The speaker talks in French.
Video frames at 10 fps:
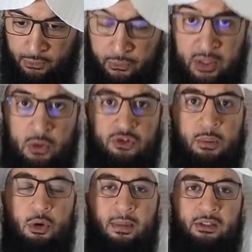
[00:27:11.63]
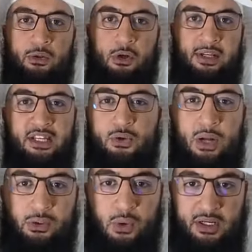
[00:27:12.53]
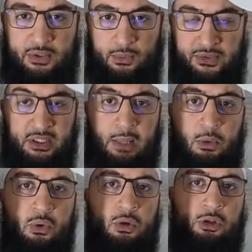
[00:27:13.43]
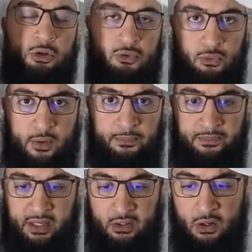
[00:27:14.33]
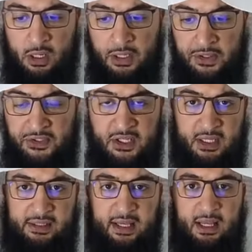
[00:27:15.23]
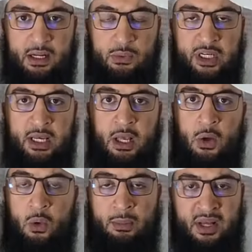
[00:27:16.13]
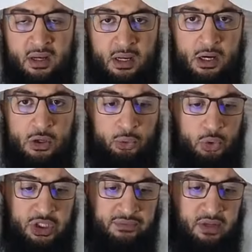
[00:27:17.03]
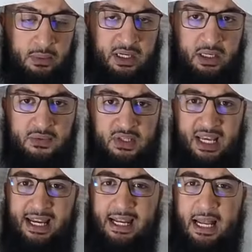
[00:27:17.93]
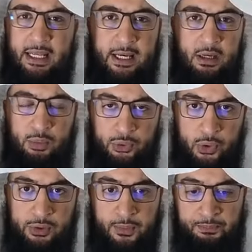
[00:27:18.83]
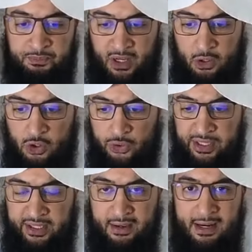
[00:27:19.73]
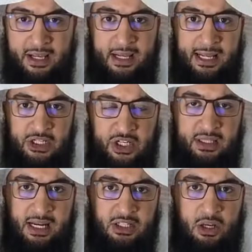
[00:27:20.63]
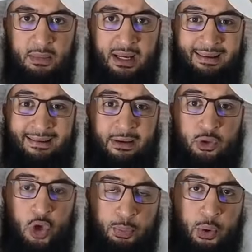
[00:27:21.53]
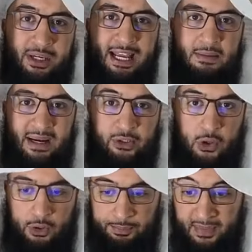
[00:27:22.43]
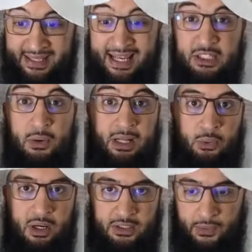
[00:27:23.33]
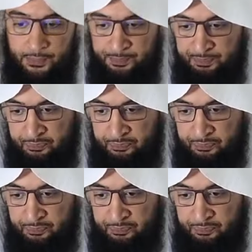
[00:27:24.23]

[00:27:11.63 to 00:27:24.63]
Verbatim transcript: Voyons ensemble maintenant qu'est-ce que l'adoration. C'est un mot qu'on entend souvent, d'accord Ici Allah Ta'ala nous dit « Wa ma الْجِنَّ إِلَّا insa D'accord Je n'ai créé les, djinns et les hommes que pour qu'ils m'adorent. Mais qu'est-ce que l'adoration